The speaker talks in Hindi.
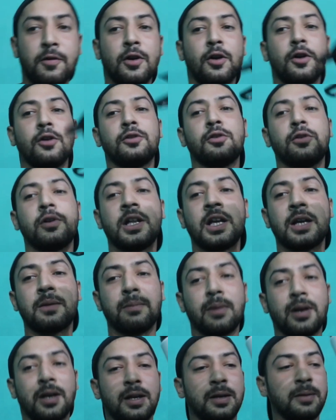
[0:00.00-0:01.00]
विल ऑल्सो
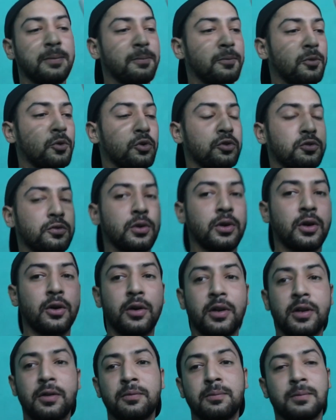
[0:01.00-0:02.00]
टेक माई पोस्ट
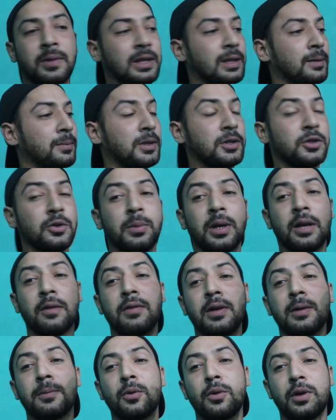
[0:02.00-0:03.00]
वर्कआउटिंग मतलब कि जो मेरा
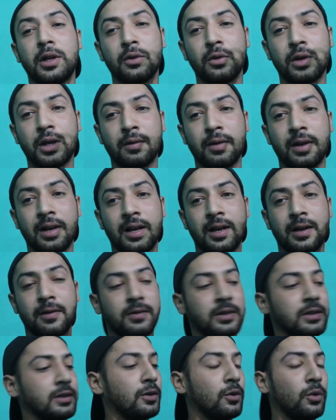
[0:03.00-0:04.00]
वे प्रोटीन होने वाला है
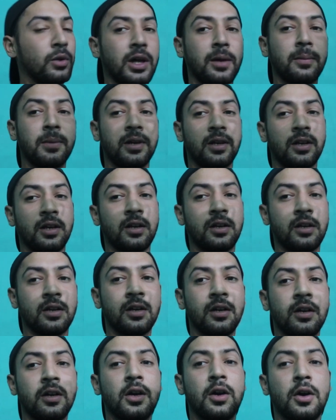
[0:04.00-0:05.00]
विद ग्लूटामिन इन इट
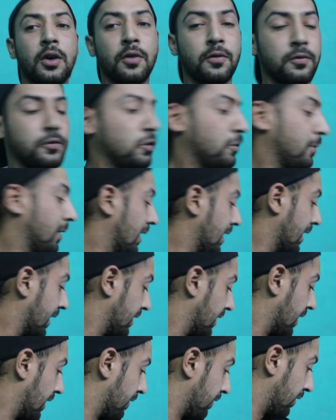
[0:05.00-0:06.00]
वो मैं
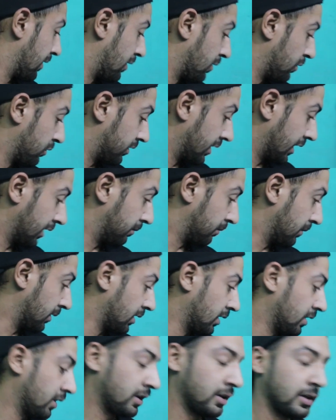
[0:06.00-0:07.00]
लेके जाने वाला हूँ साथ
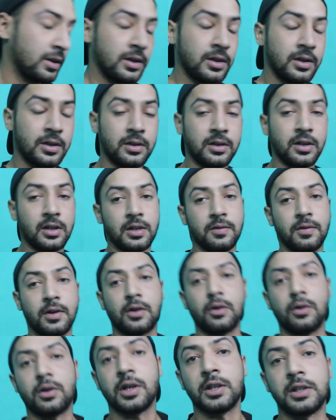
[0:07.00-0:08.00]
में जैसे
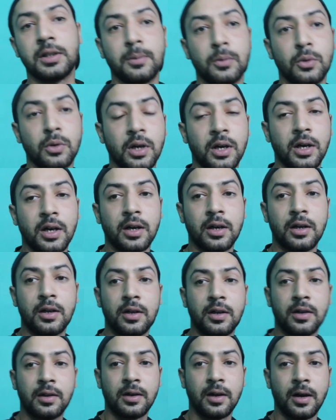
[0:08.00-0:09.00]
वर्कआउट ख़त्म होगा
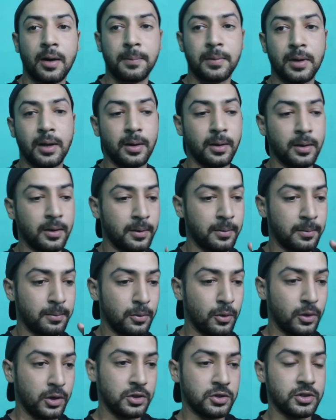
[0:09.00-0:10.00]
अपना
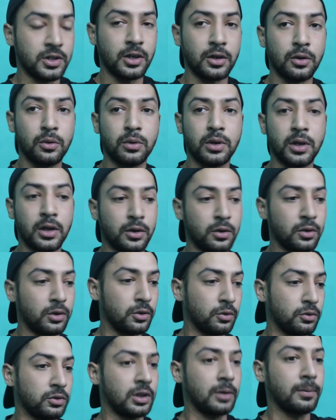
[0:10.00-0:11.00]
प्रोटीन शेक लूँगा
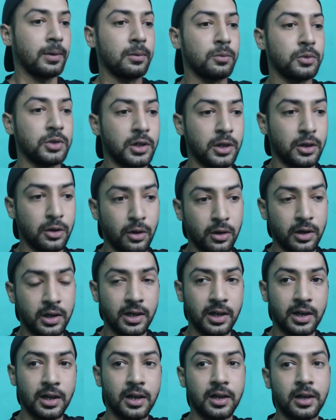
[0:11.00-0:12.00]
क्योंकि उसके बाद मुझे कहीं और
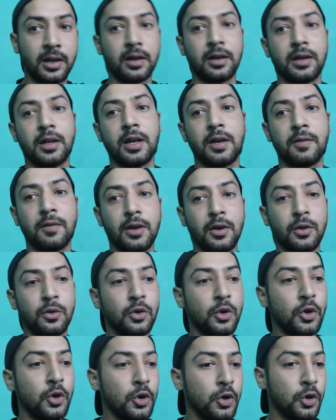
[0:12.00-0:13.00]
निकलना घर नहीं आने वाला
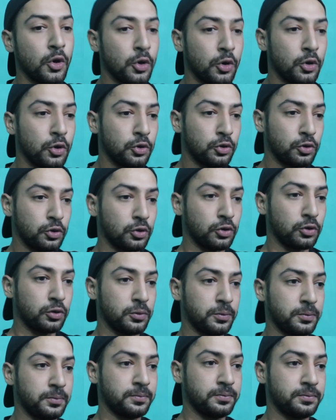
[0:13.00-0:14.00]
हूँ सो
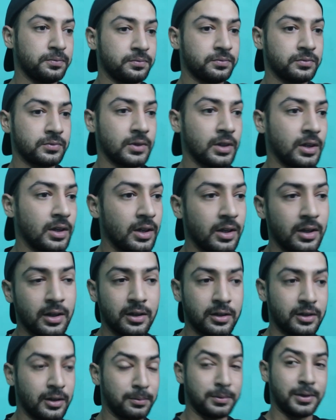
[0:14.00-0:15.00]
so,
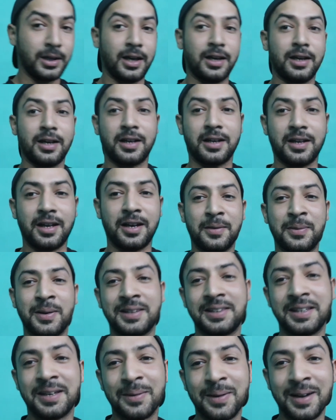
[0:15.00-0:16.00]
सब तैयारी करके
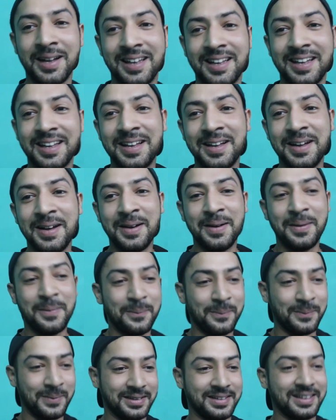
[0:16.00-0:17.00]
पड़ती
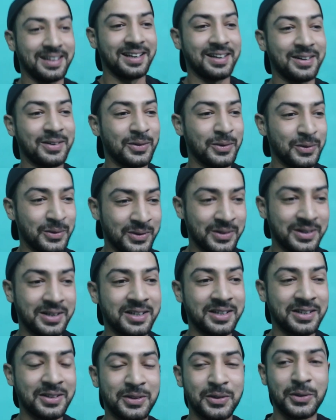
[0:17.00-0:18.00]
है मसल को
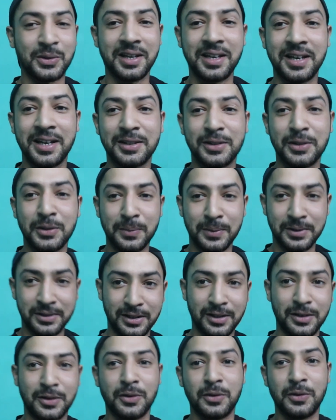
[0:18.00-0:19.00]
तोड़ेंगे तो
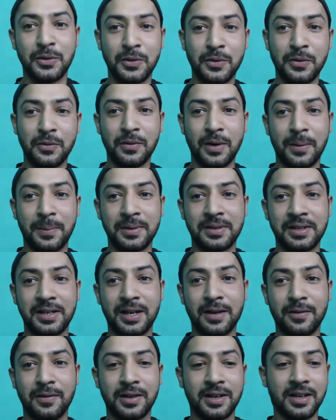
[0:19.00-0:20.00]
मसल को वापस
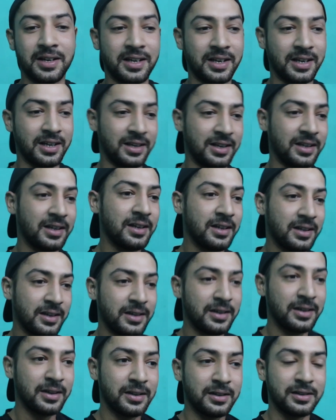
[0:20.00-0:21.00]
रिकवर करने के लिए
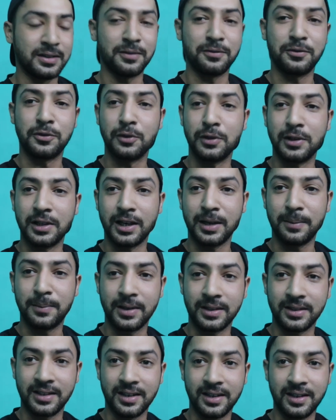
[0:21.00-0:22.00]
सब फ्यूल देना
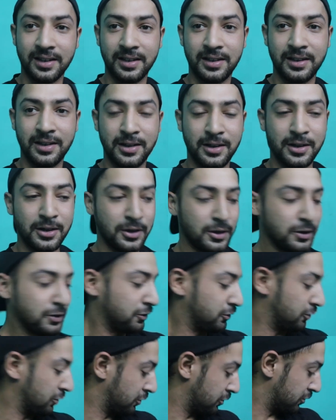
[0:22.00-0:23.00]
पड़ता है
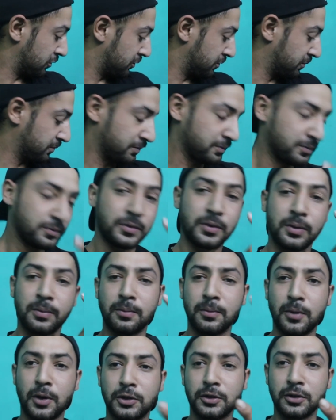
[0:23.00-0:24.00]
सो so,
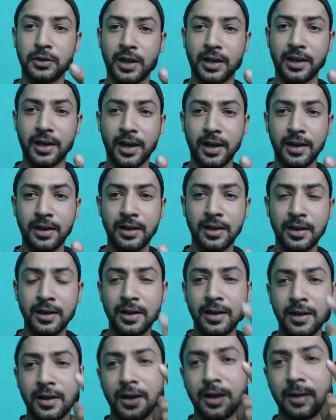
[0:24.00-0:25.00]
बहुत हो गया ज्ञान
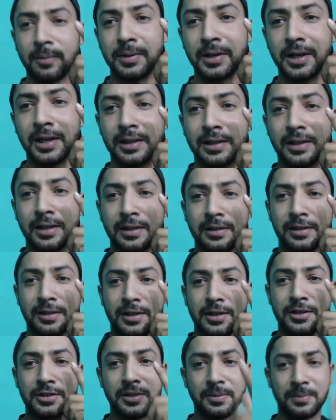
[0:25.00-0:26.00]
अब निकलते हैं
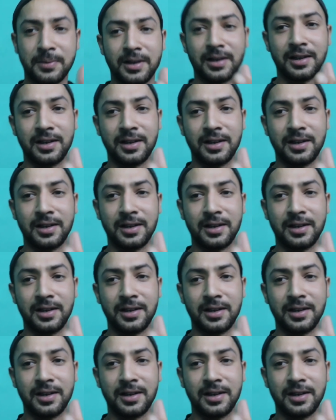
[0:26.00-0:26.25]
सीधे जिम के